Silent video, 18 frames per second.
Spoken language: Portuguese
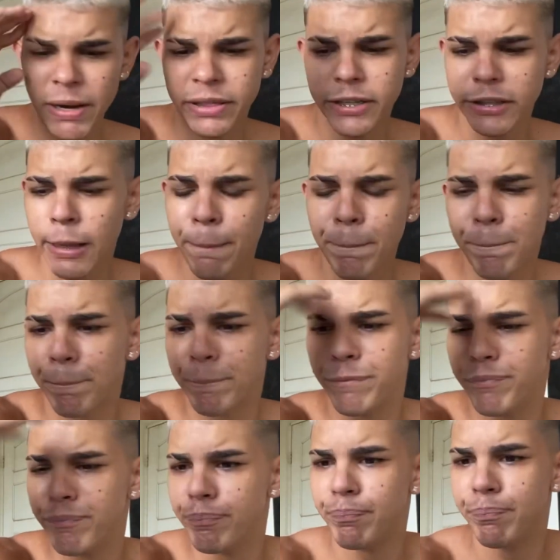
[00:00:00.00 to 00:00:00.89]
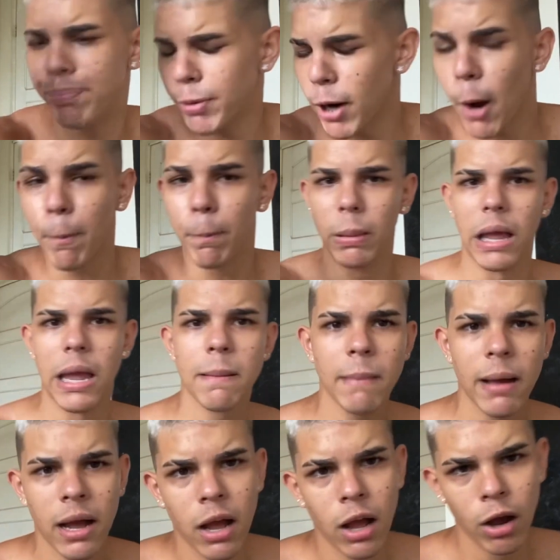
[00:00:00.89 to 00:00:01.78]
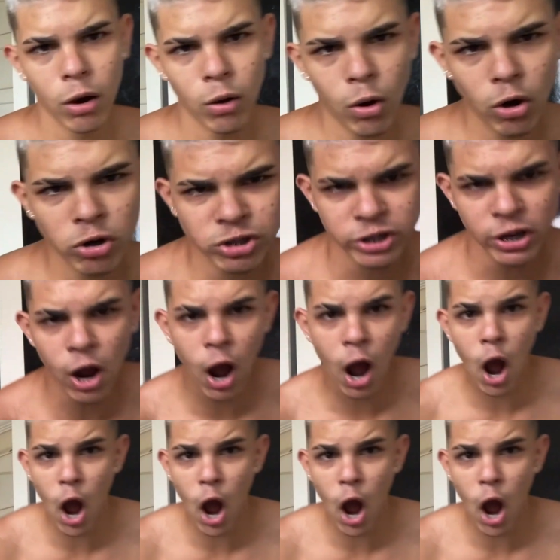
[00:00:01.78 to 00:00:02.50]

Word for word: que tem problema. Oxi, ó, ó a